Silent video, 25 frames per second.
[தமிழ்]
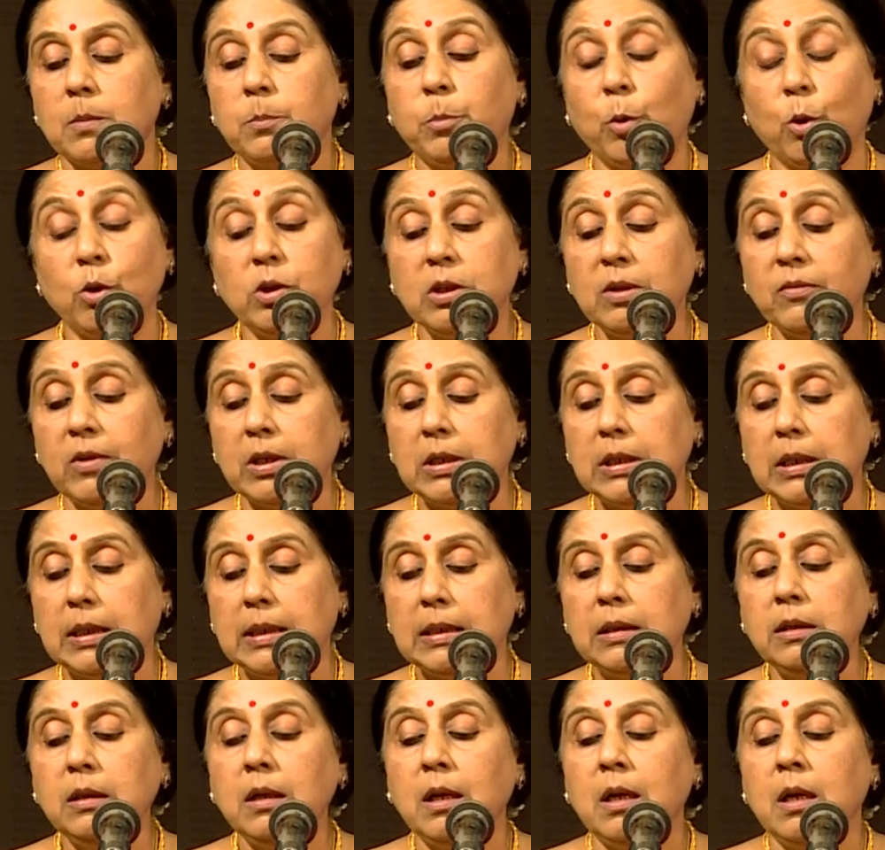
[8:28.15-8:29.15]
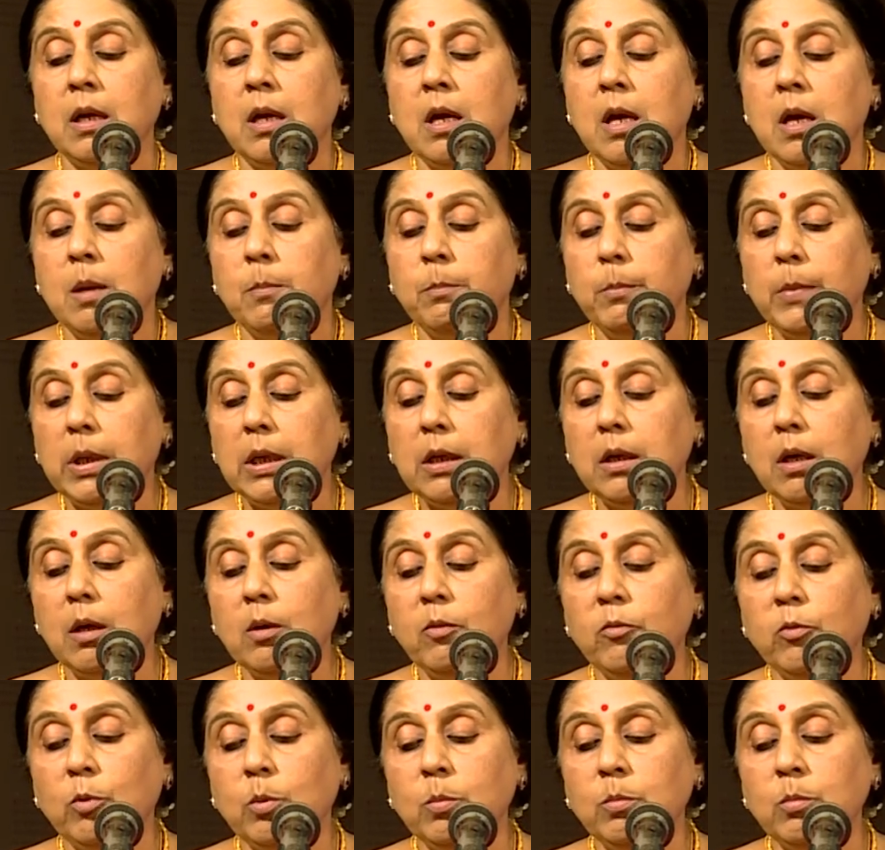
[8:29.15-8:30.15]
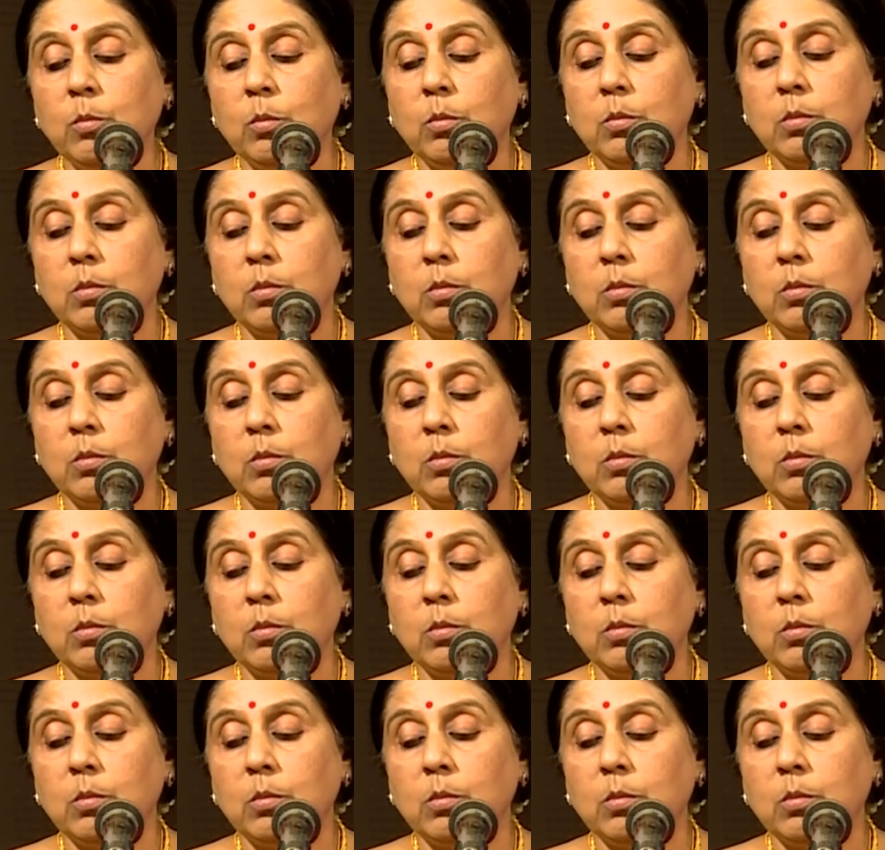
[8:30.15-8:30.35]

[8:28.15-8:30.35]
போன்றவர்கள் மிகவும்